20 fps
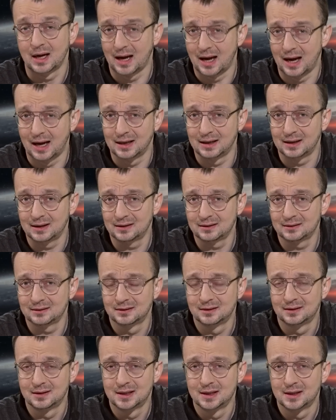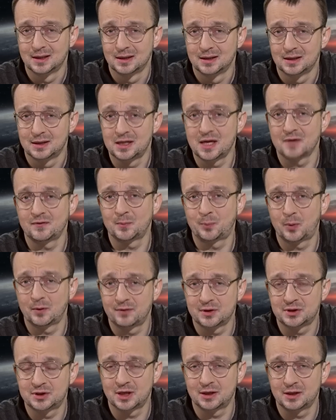ale nie
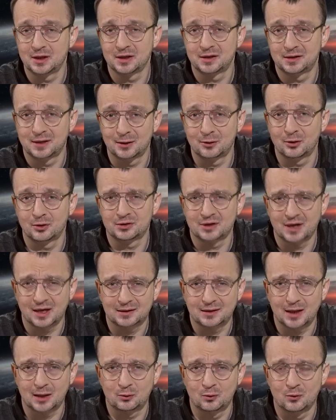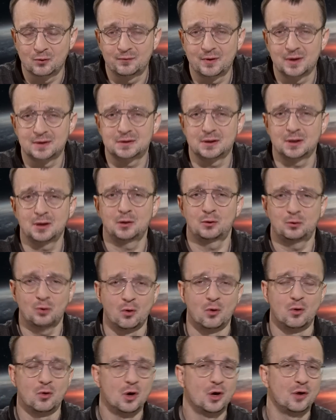wypowiedzieli tego traktatu. Więc i
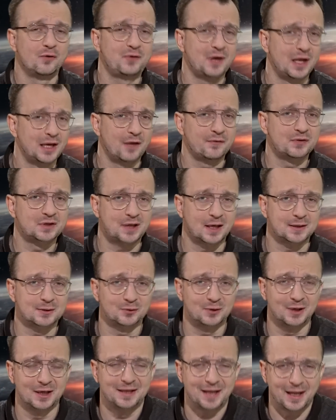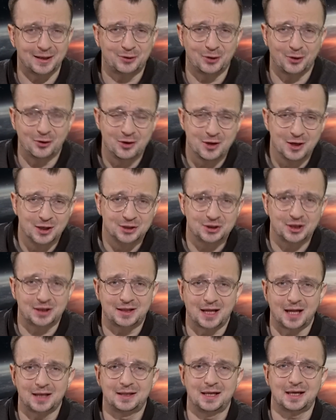tu wiele wskazuje na to, że
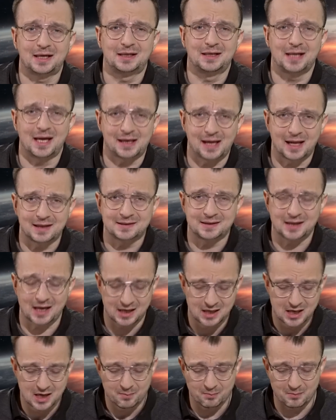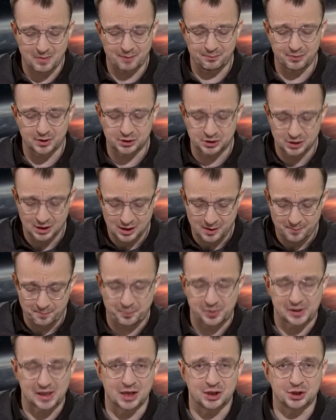ta deklaracja ma być
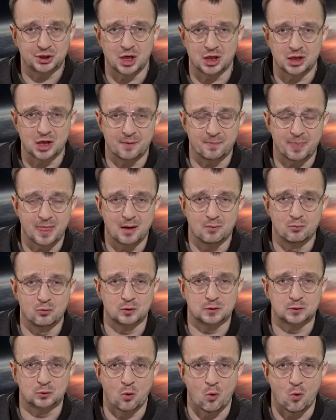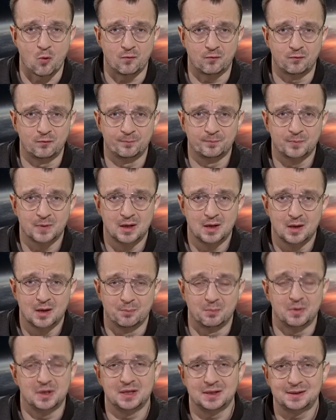prężeniem mózgów.
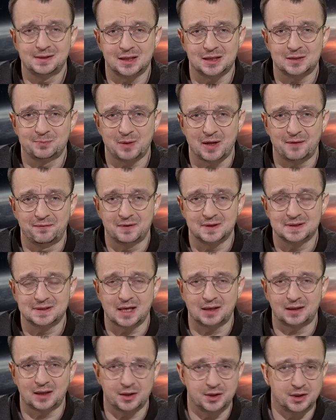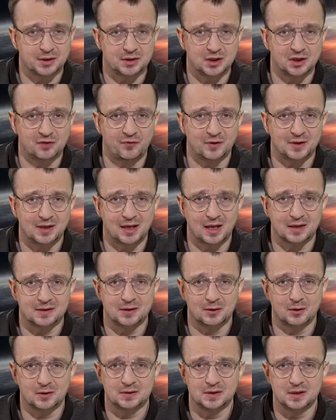Minister spraw zagranicznych
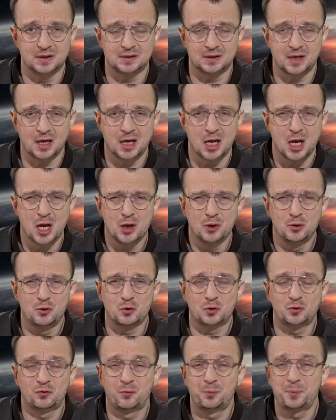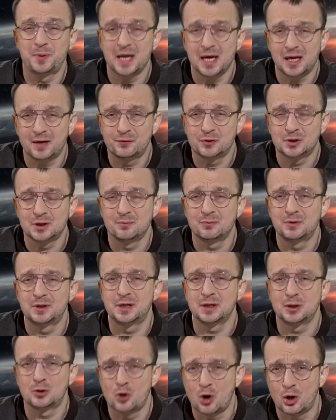Federacji Rosyjskiej już w pierwszym
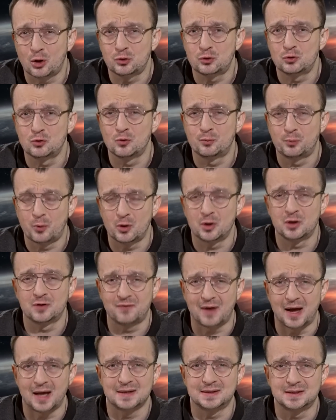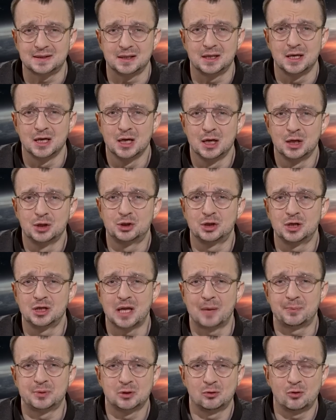tygodniu po inwazji, czyli
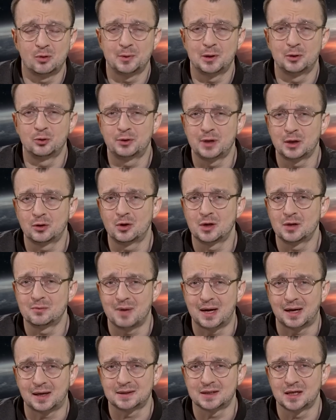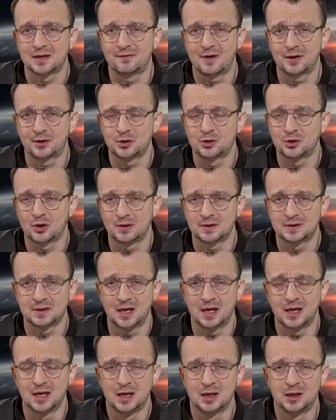na przełomie lutego i marca
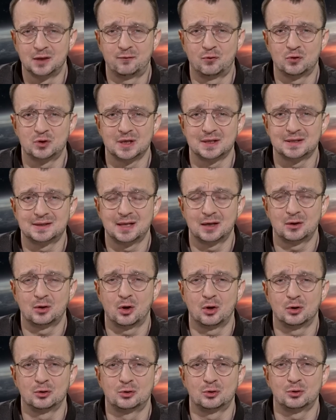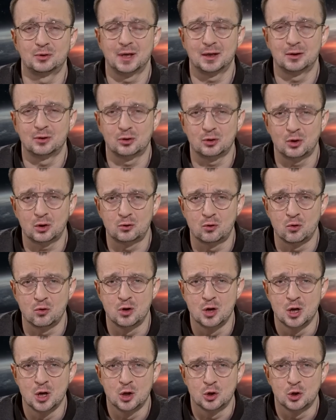2022 roku,